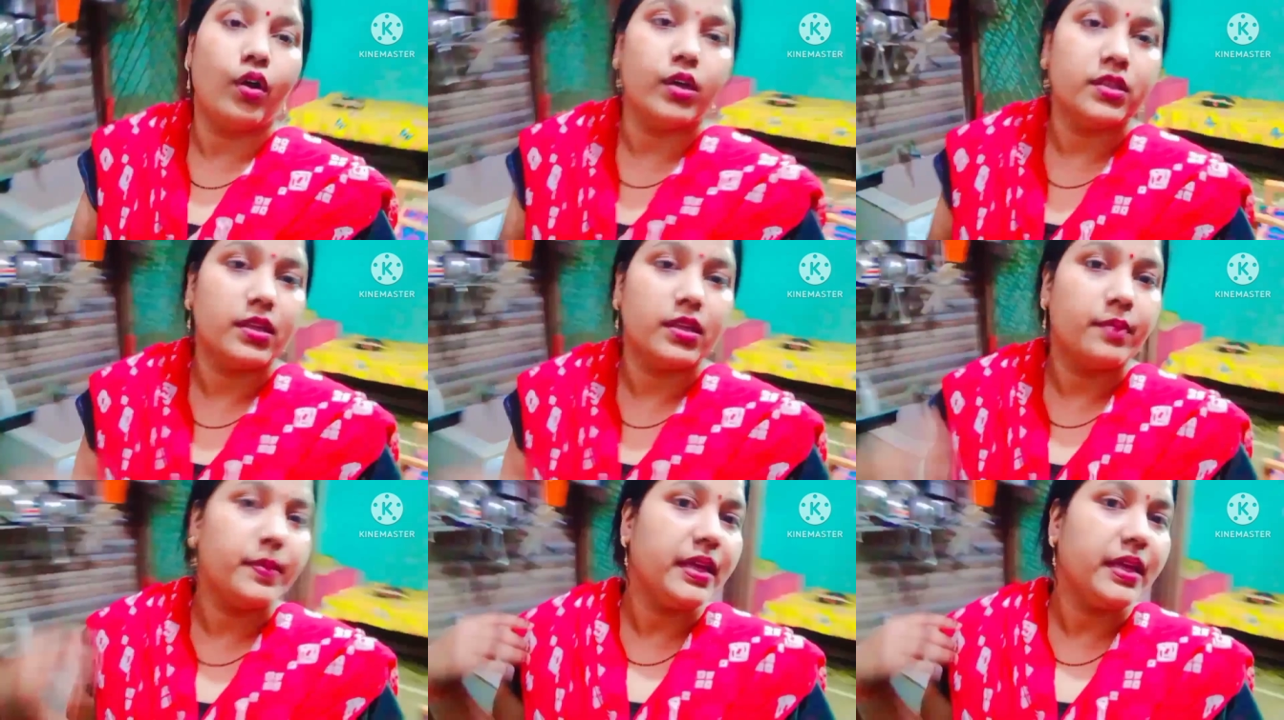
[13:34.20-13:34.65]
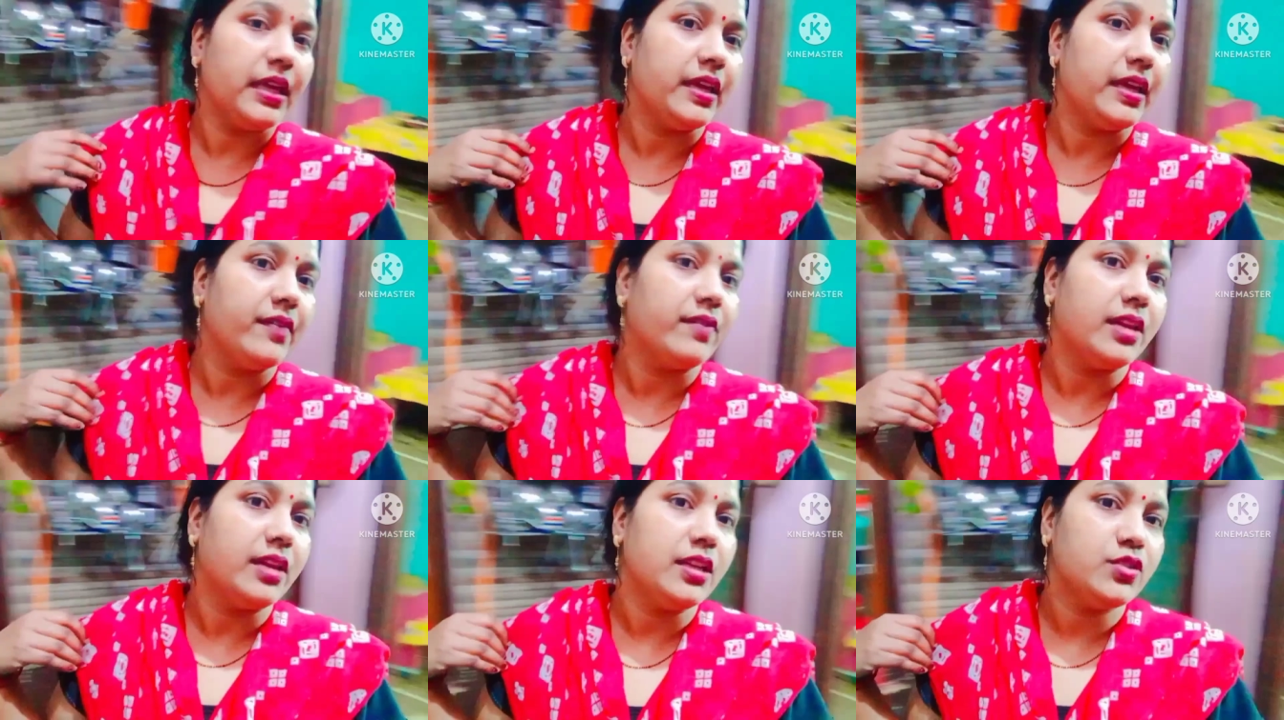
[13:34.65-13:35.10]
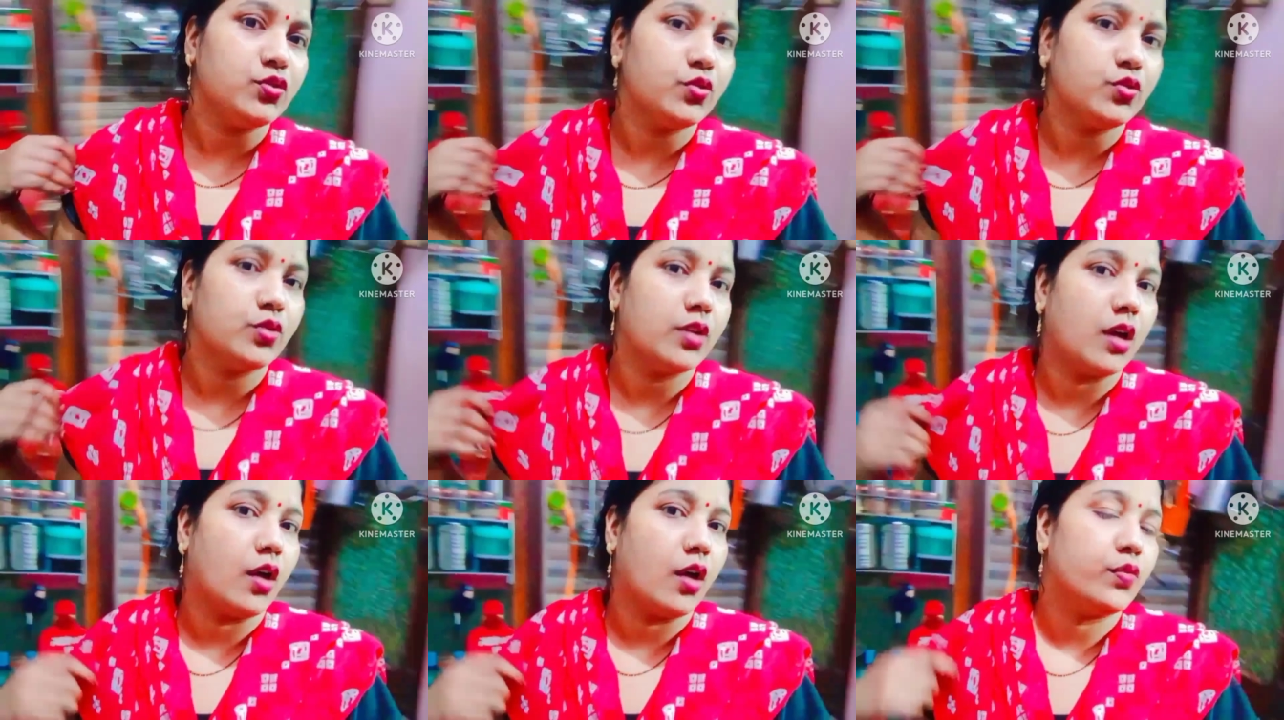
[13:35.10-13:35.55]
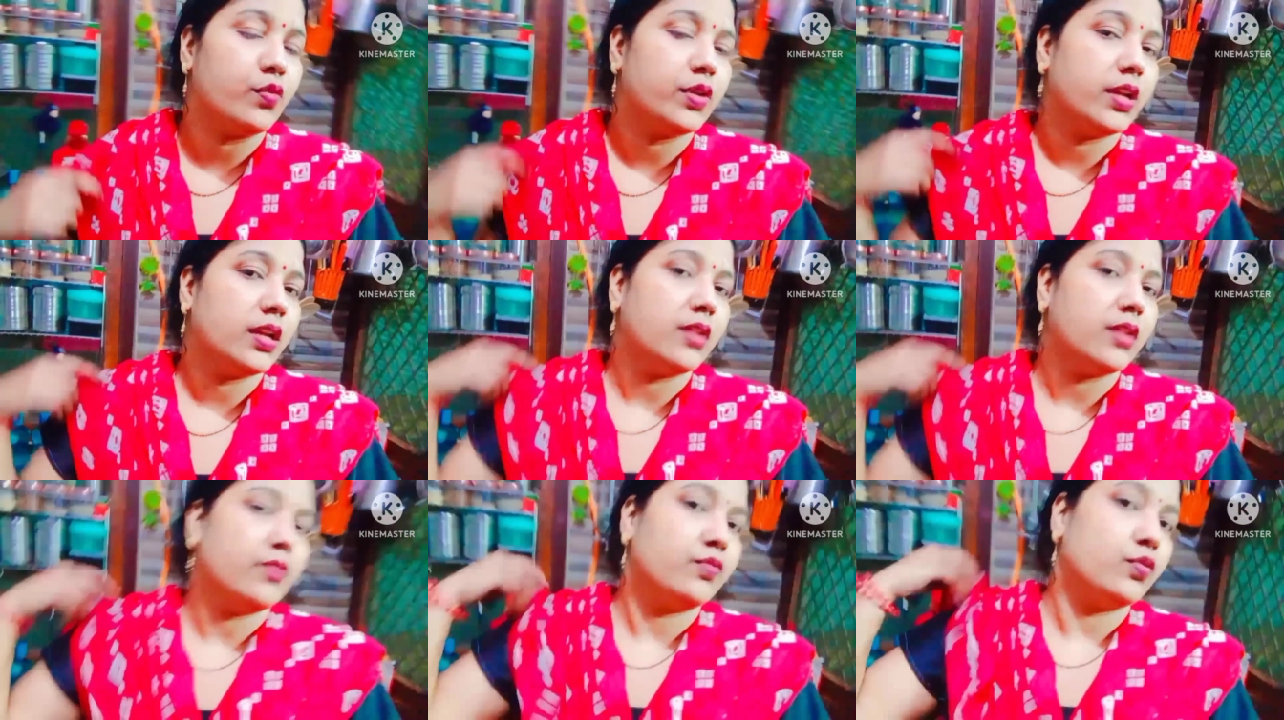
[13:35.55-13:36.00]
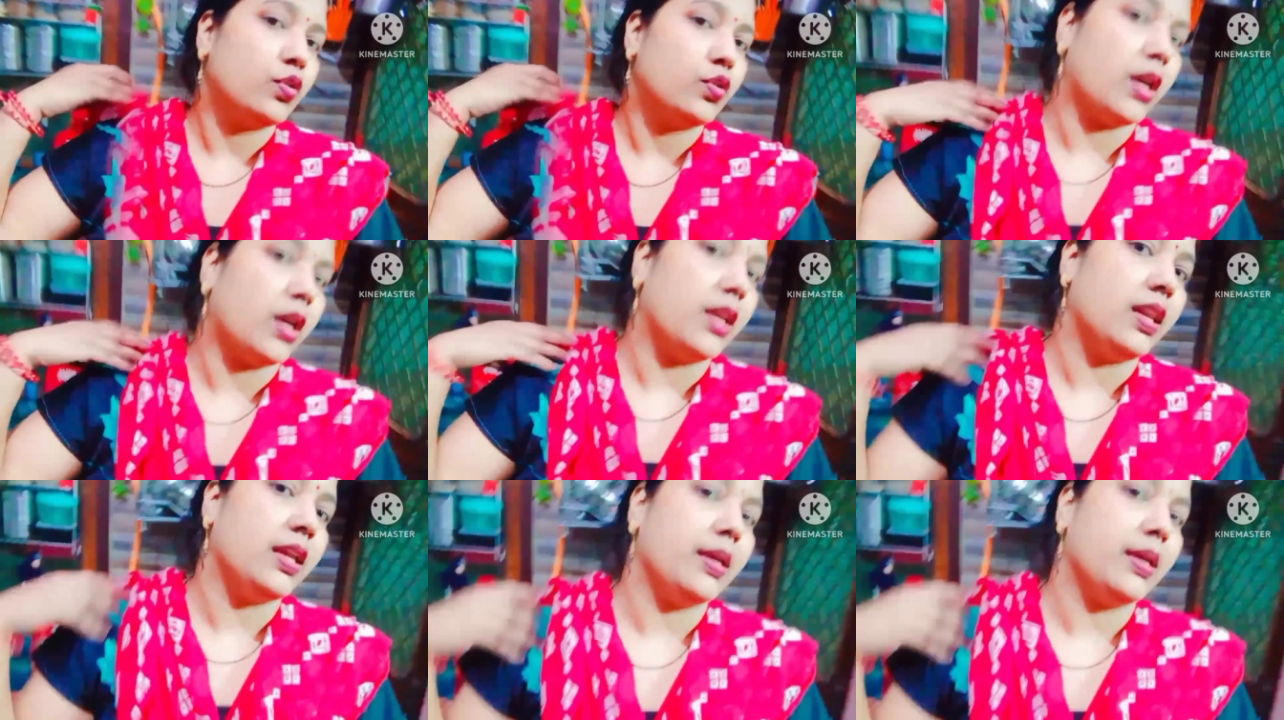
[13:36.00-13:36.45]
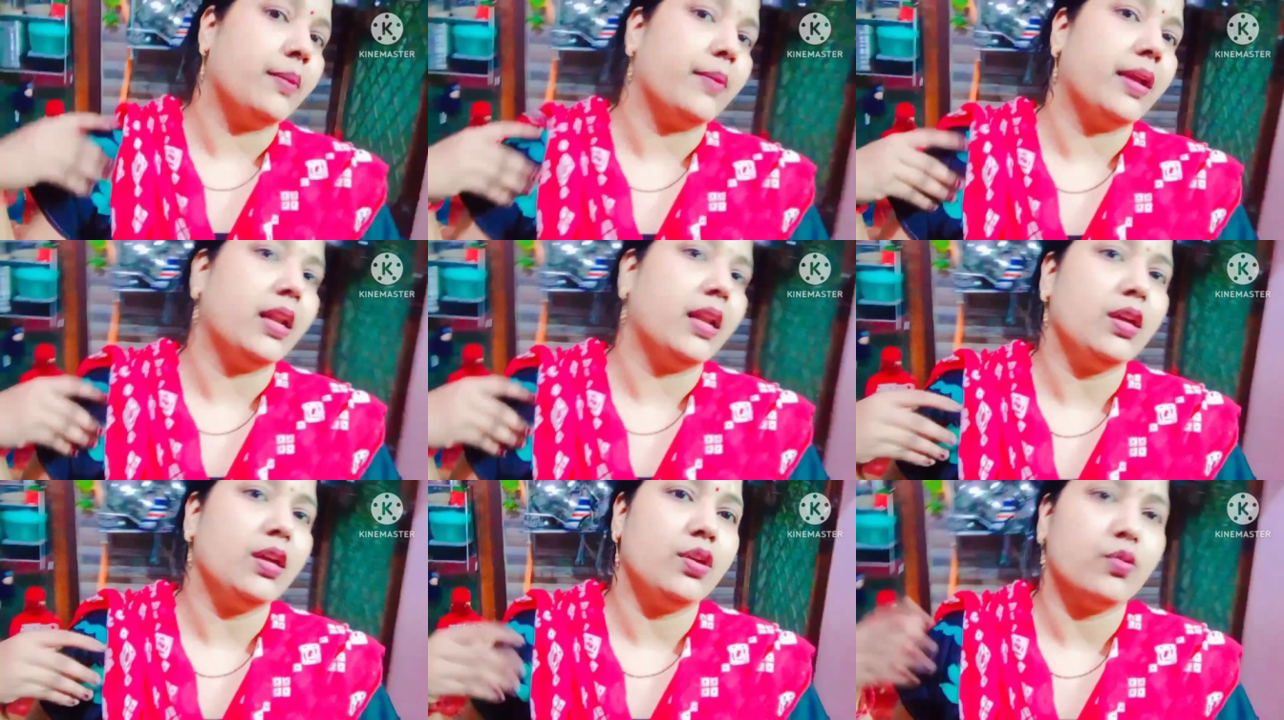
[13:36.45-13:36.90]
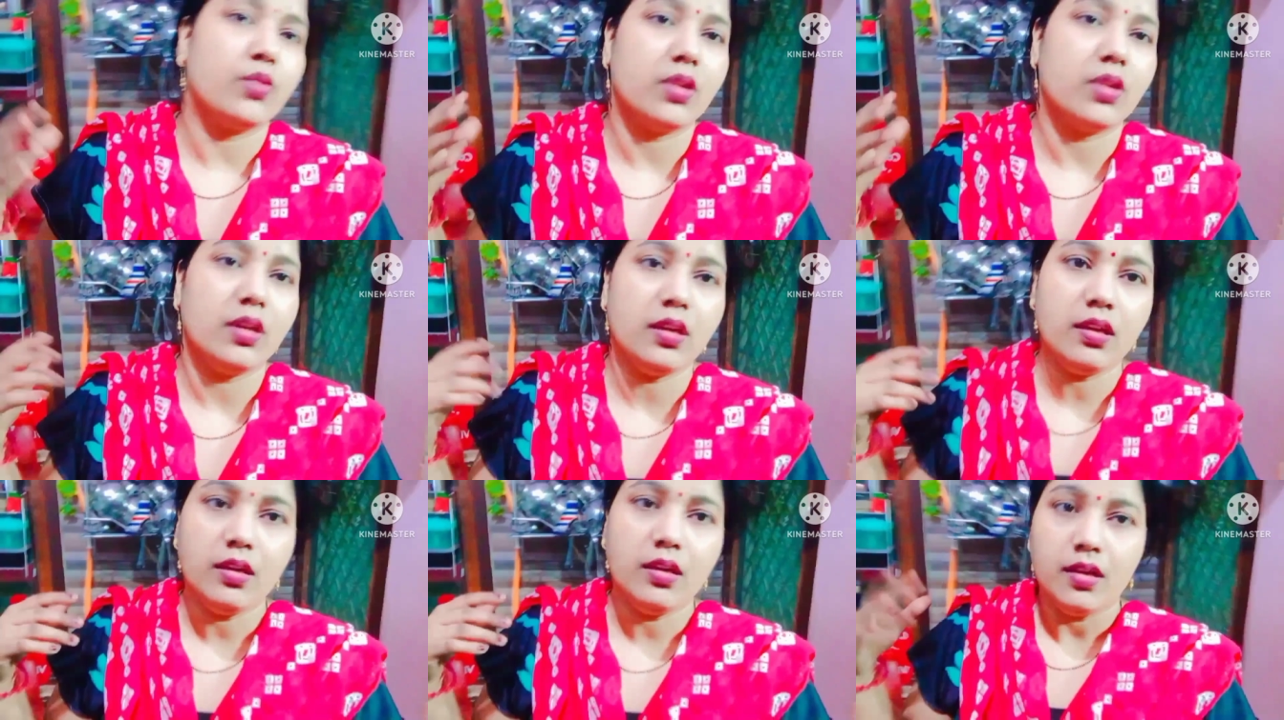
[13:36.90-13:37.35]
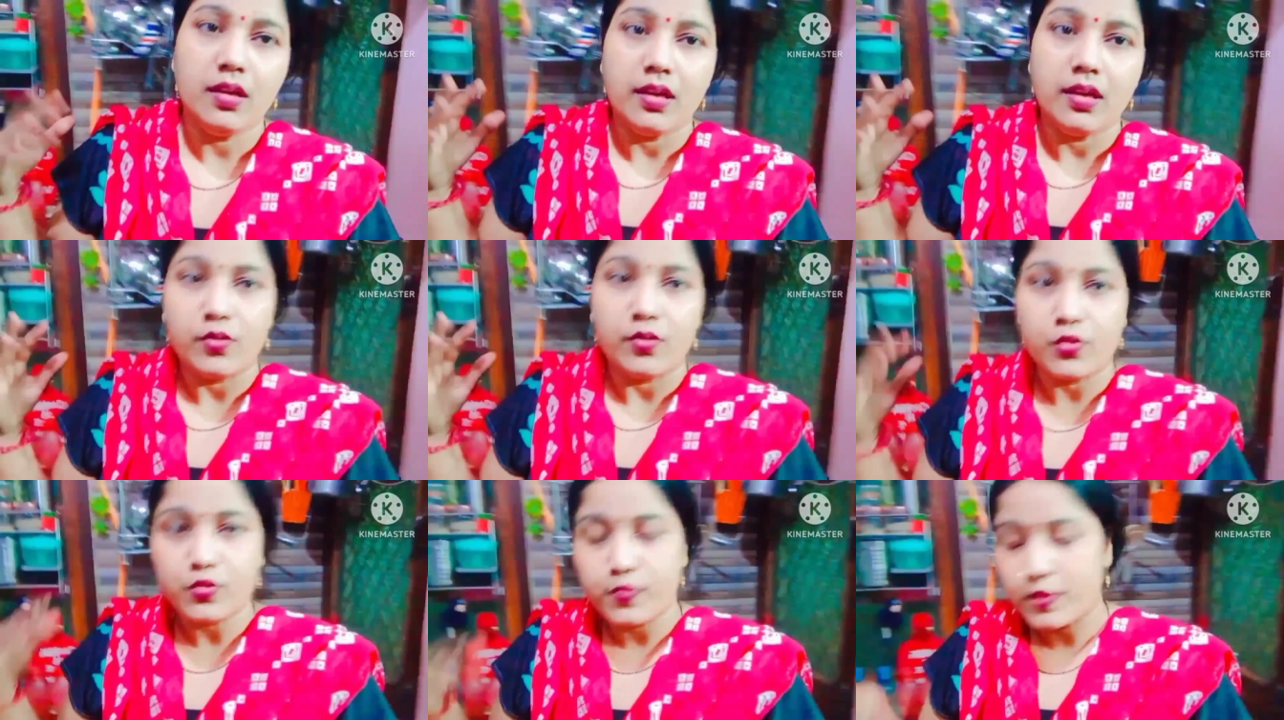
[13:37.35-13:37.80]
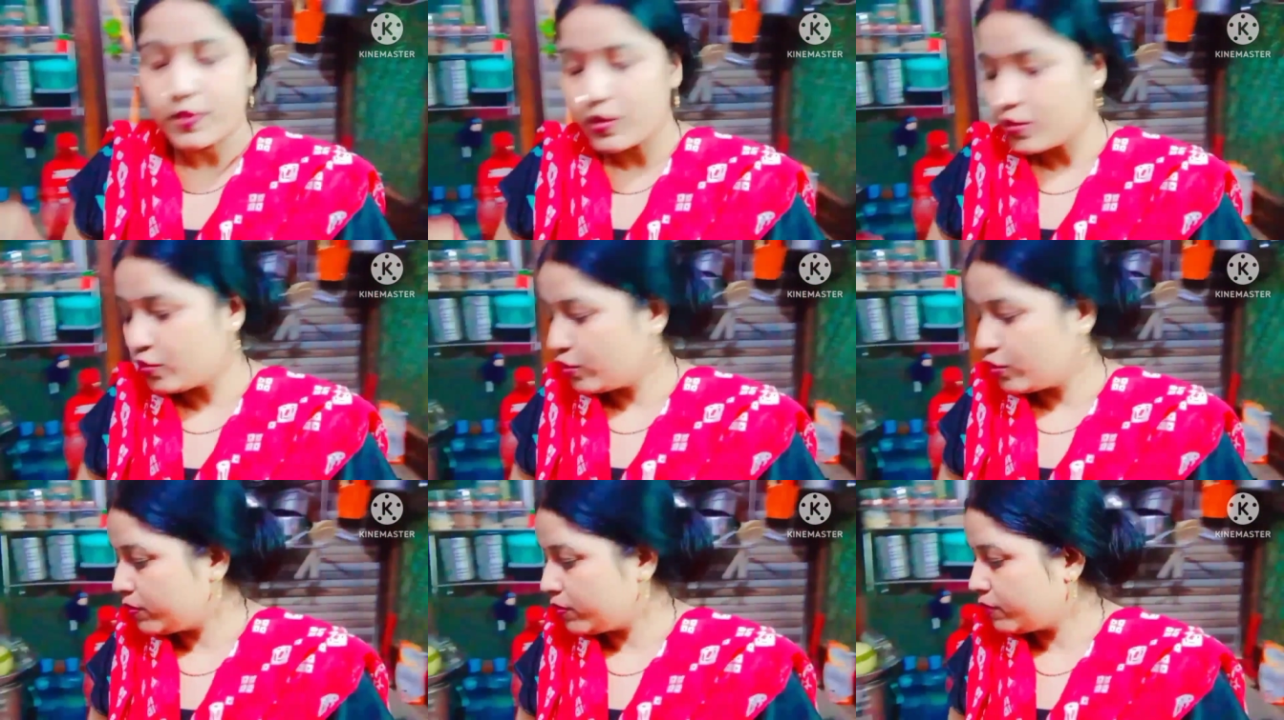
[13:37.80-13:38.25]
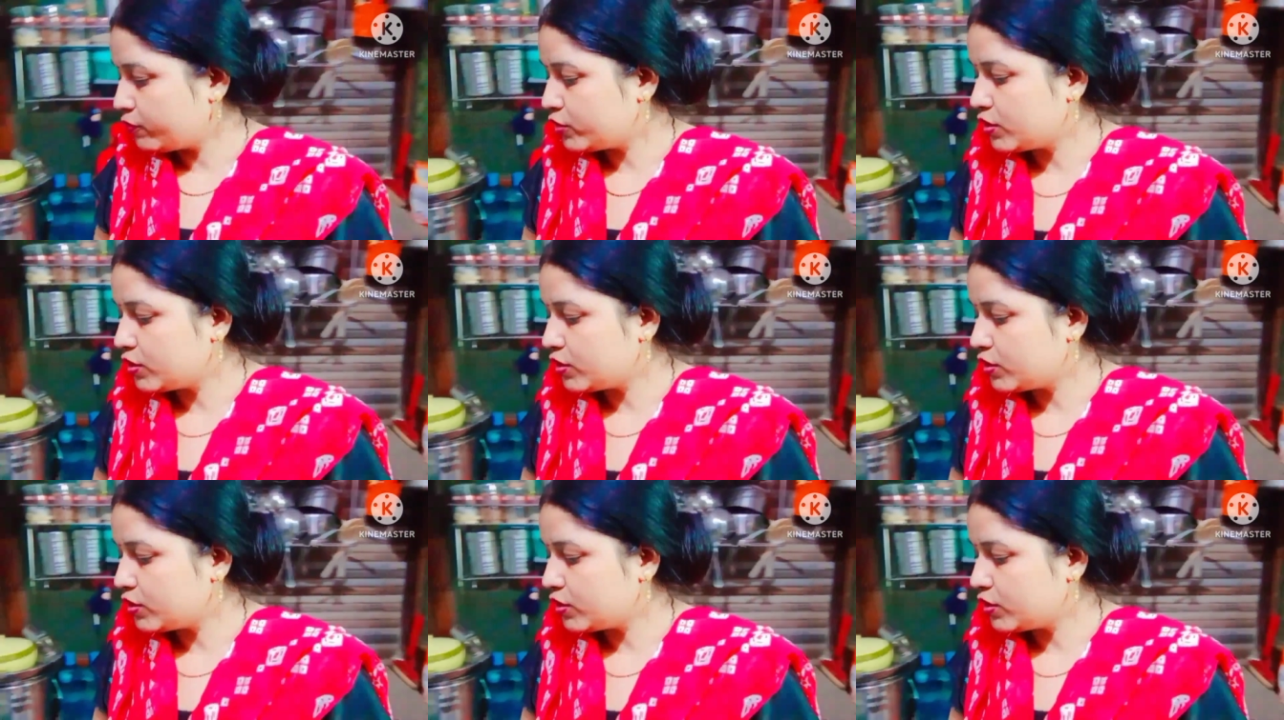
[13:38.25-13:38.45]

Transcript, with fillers: और इधर में ये वाली जो गाउन है ना वो डाली है मैंने क्योंकि उसमें सूट में